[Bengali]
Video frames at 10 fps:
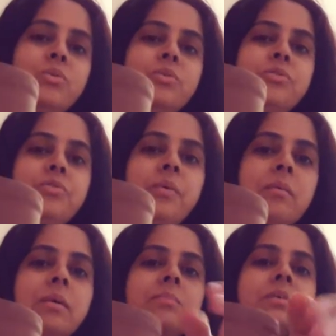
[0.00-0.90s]
ওফ
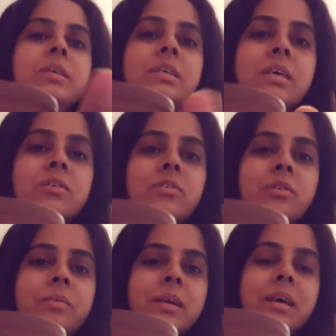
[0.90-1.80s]
বাবা বিশ্বাস
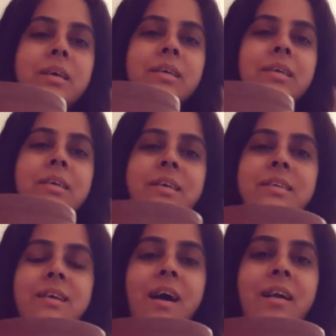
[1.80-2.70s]
করবে না কি
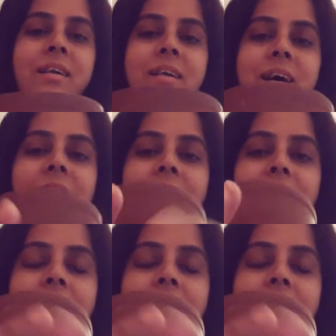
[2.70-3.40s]
ঠান্ডা